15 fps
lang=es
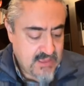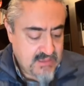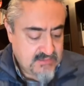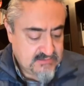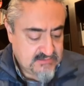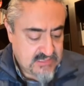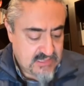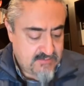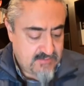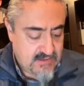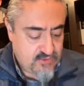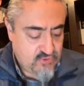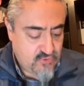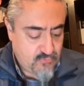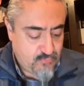se
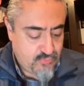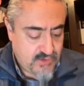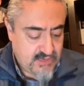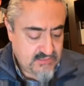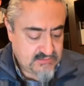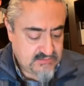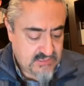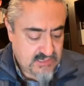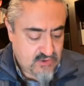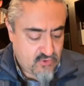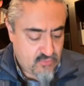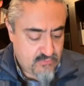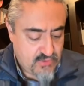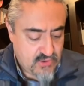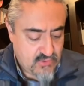levantó pues y
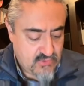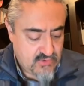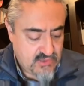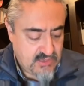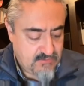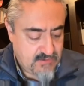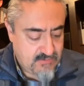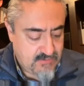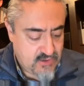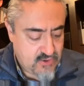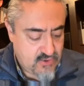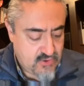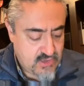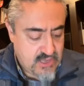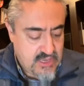comió y
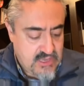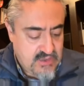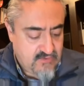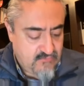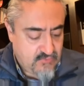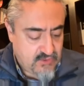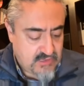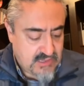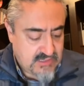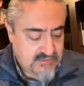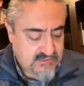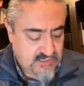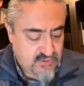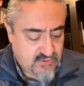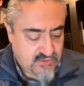bebió, y
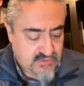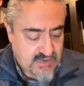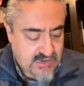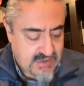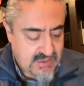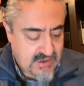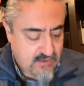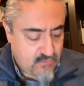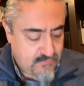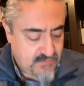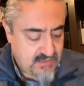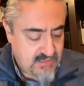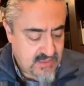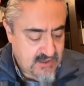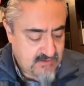fortalecido con aquella
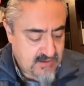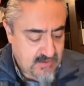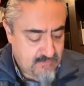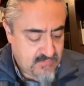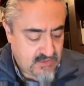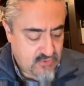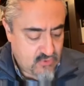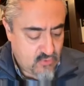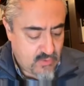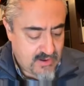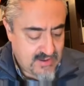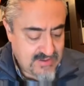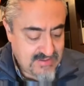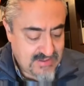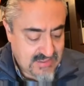comida, caminó
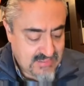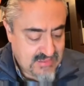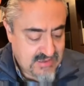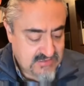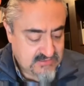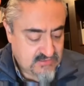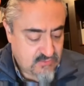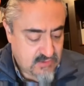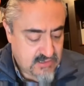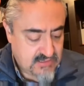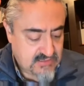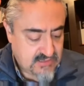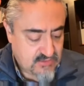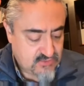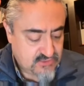cuarenta días y
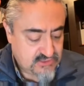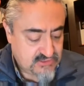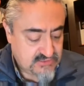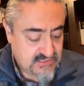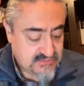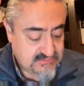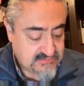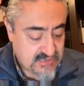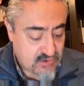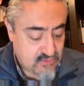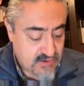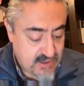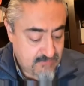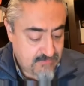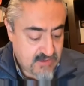cuarenta noches hasta
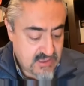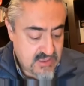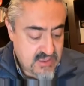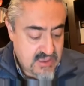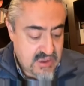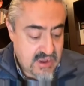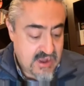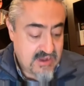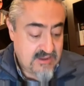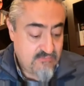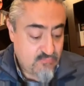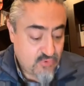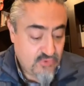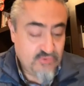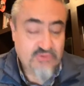Oreb, el
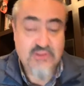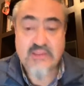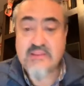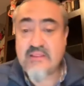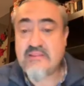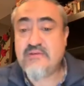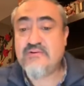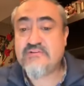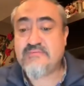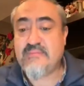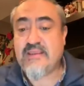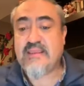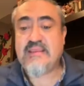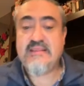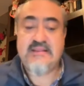monte de Dios,
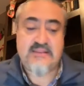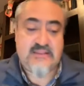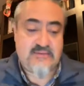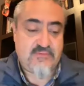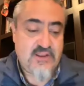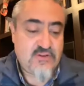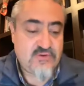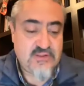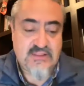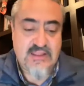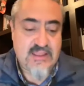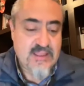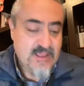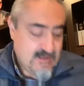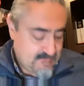imagínate. Bueno,
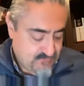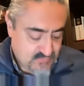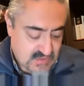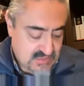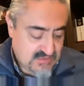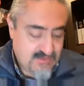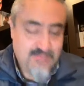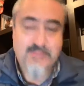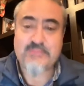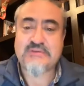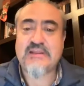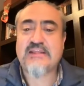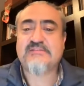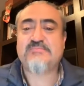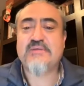ahorita ya te iba a
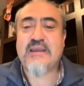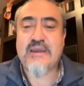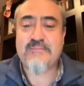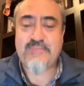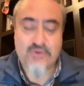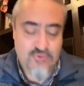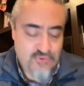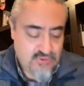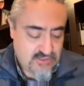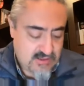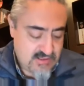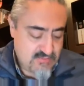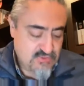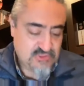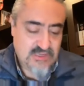empezar a explicar, pero no,
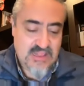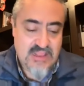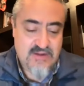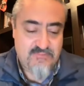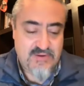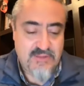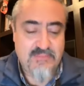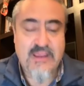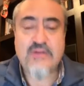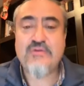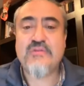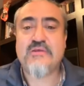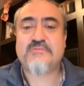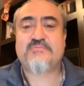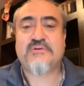tenemos que leer primero y
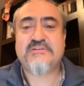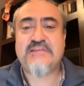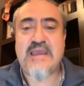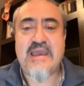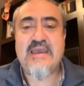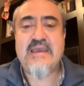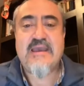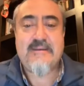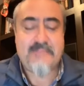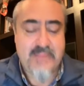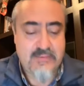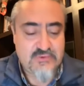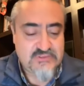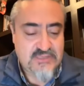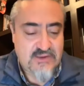después ya
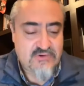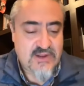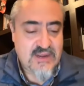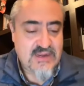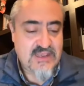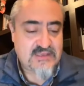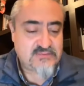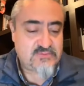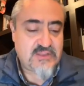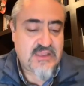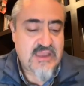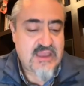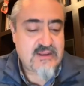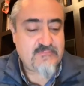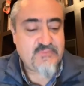vamos a orar y
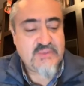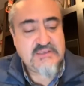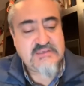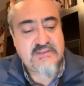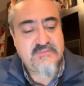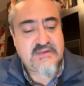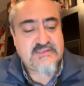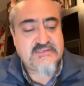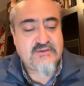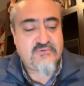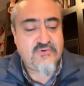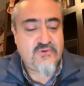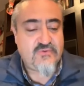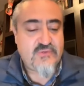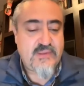explicar. Dice el
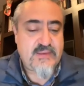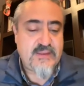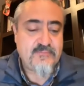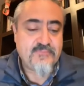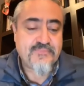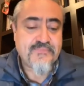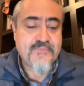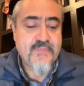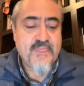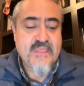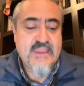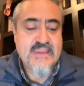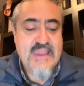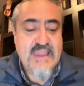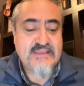versículo 9.
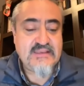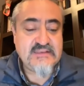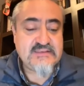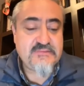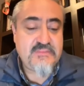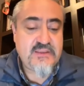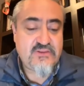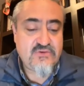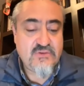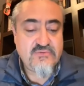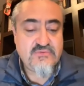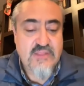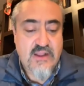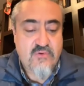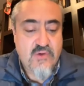Y allí se metió en
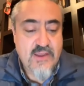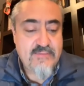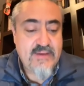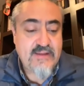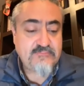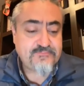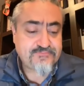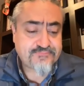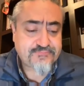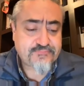una cueva